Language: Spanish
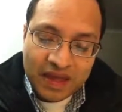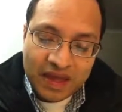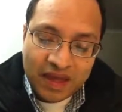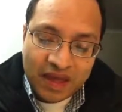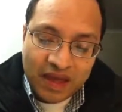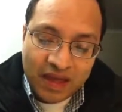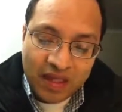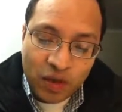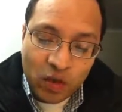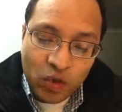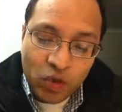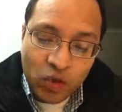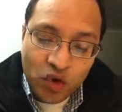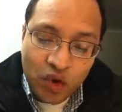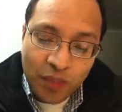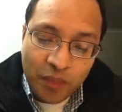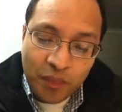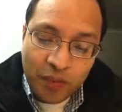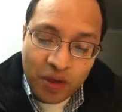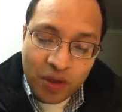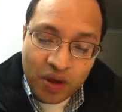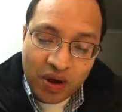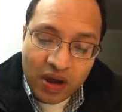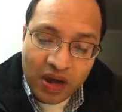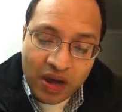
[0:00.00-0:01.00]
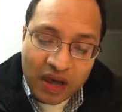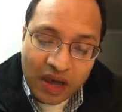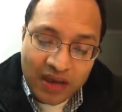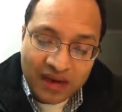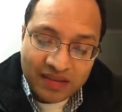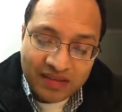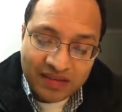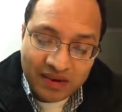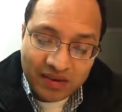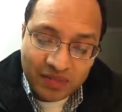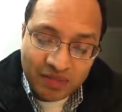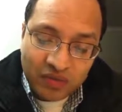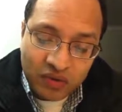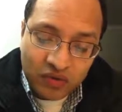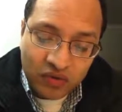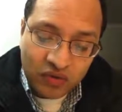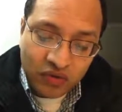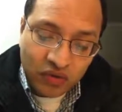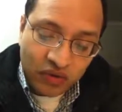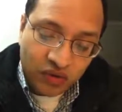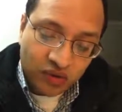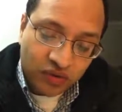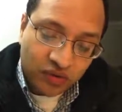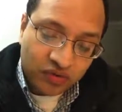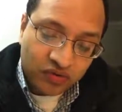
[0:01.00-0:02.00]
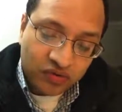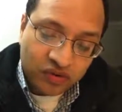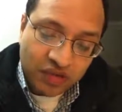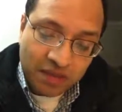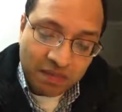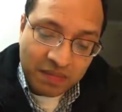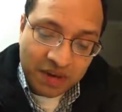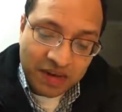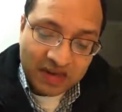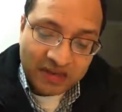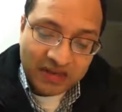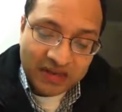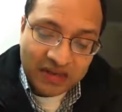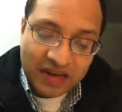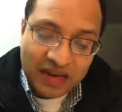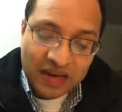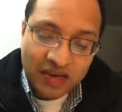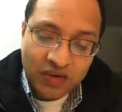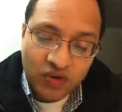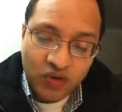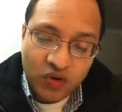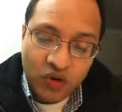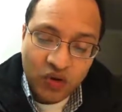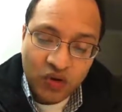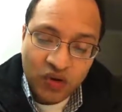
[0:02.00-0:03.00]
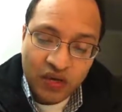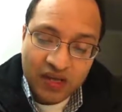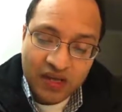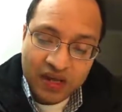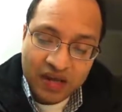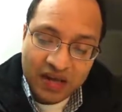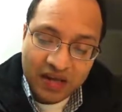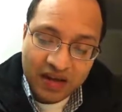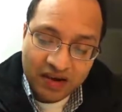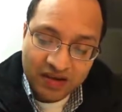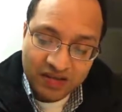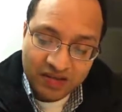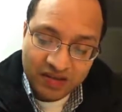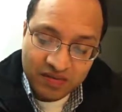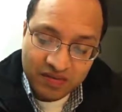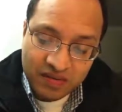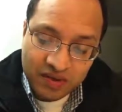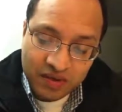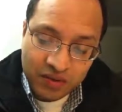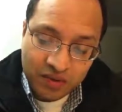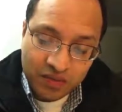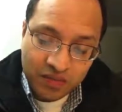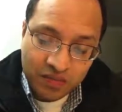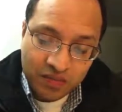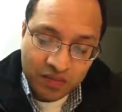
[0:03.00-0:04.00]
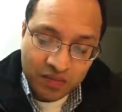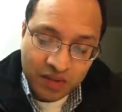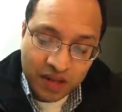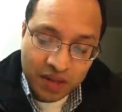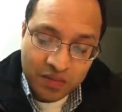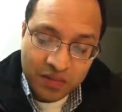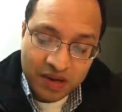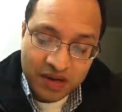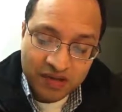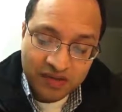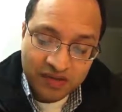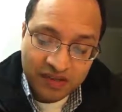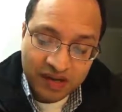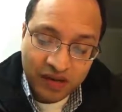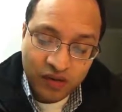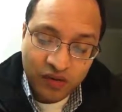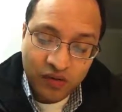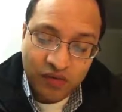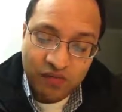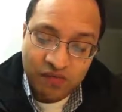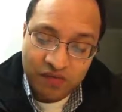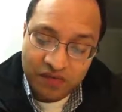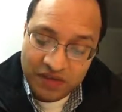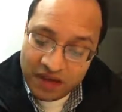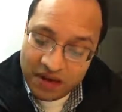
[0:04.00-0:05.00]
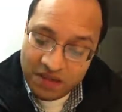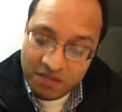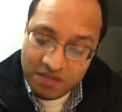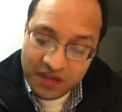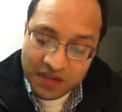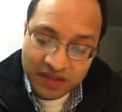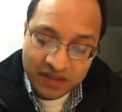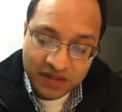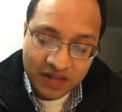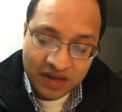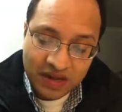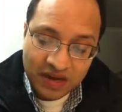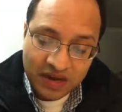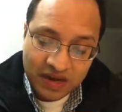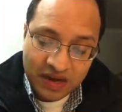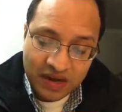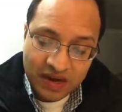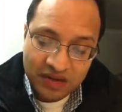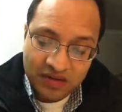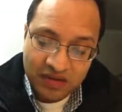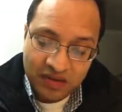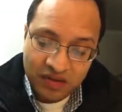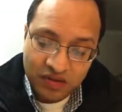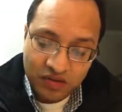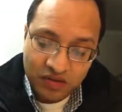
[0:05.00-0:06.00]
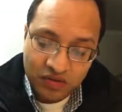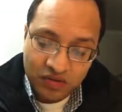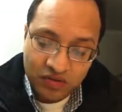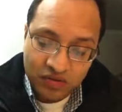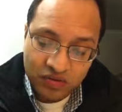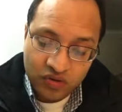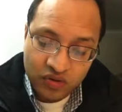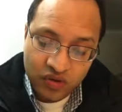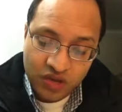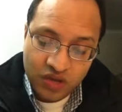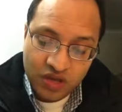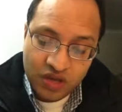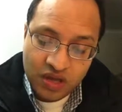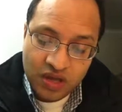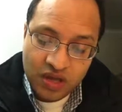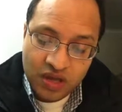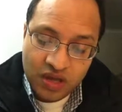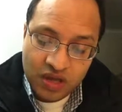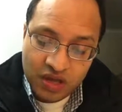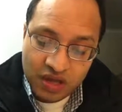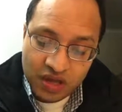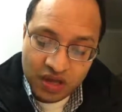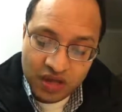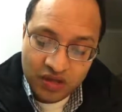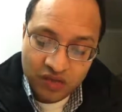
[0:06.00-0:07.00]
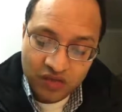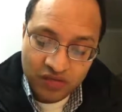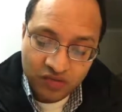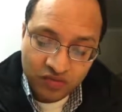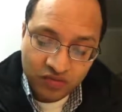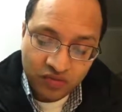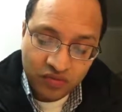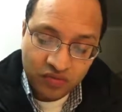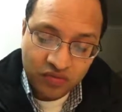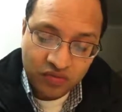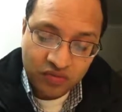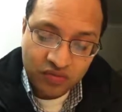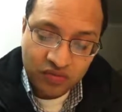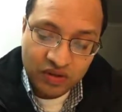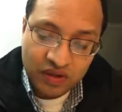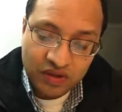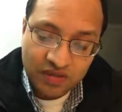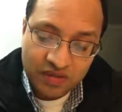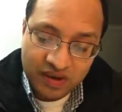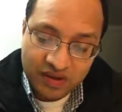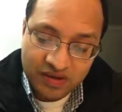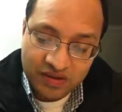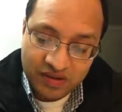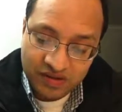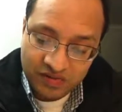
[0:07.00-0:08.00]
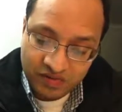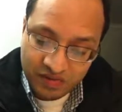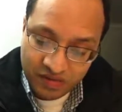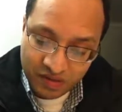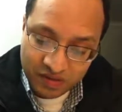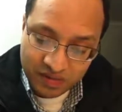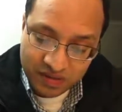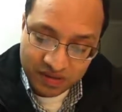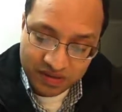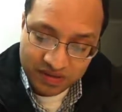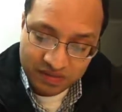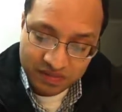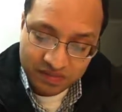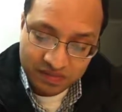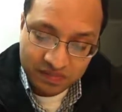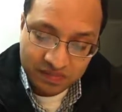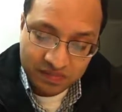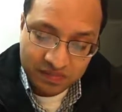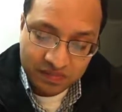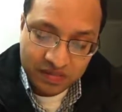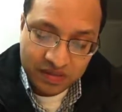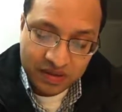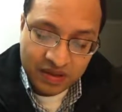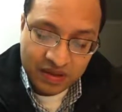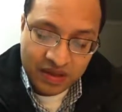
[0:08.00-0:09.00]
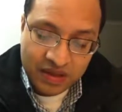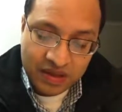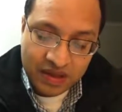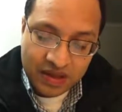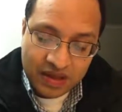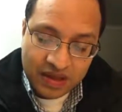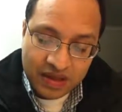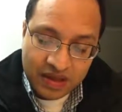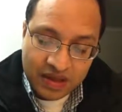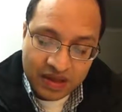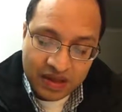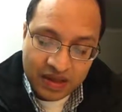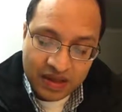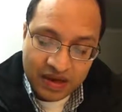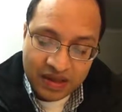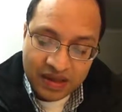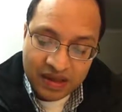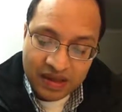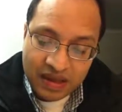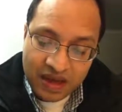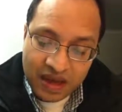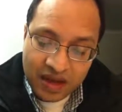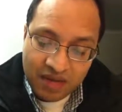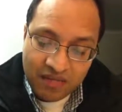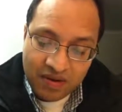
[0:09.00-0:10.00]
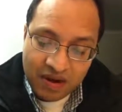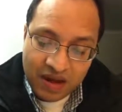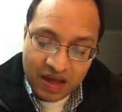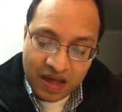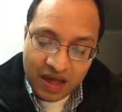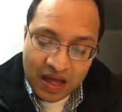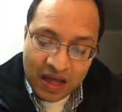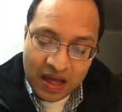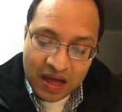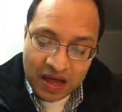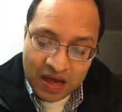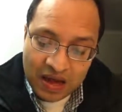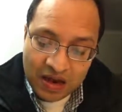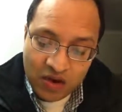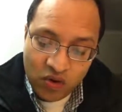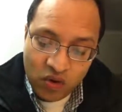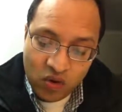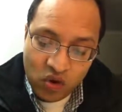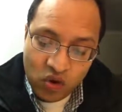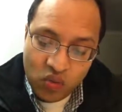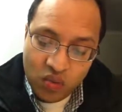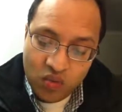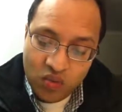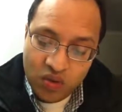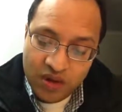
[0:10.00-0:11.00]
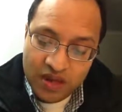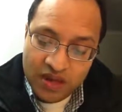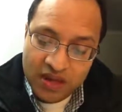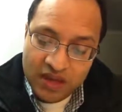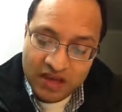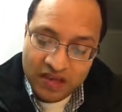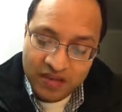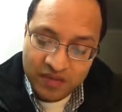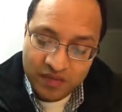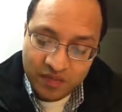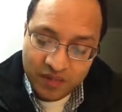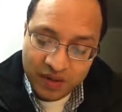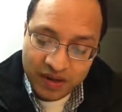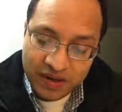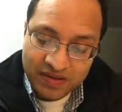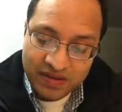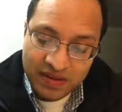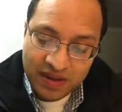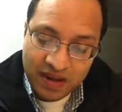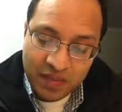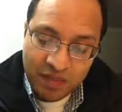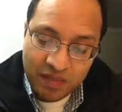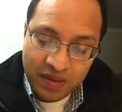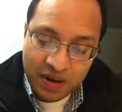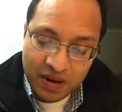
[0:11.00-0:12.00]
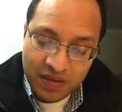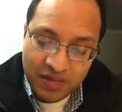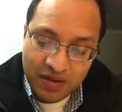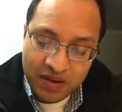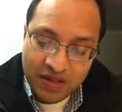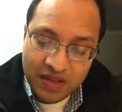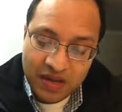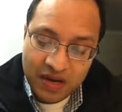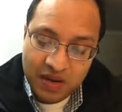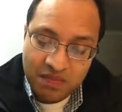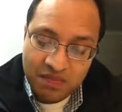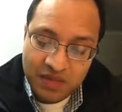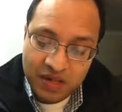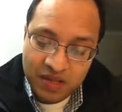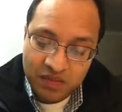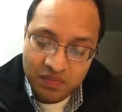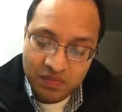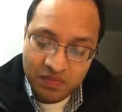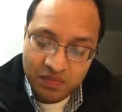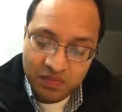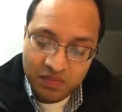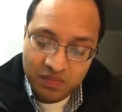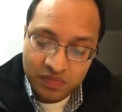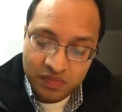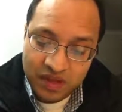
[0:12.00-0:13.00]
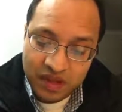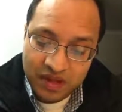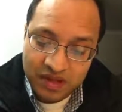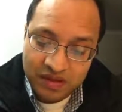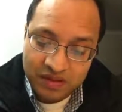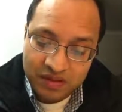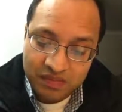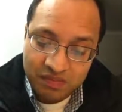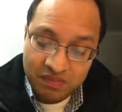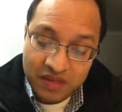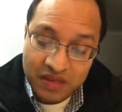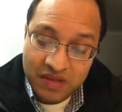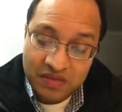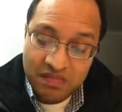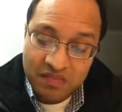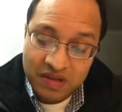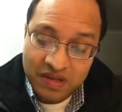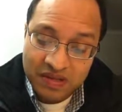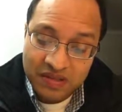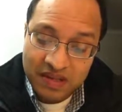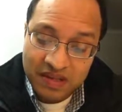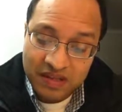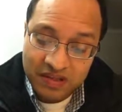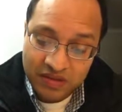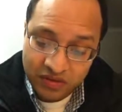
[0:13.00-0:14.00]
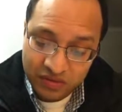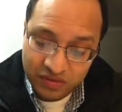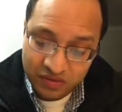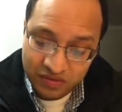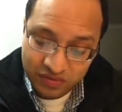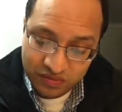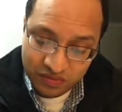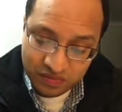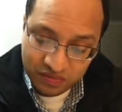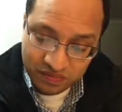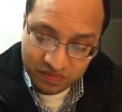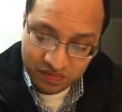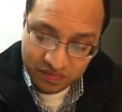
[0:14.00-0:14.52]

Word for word: cada uno ponga al servicio de los demás el don que haya recibido, administrando fielmente la gracia de Dios en sus diversas formas. El que habla, hágalo como quien expresa las palabras del mismo, de, mismas de Dios.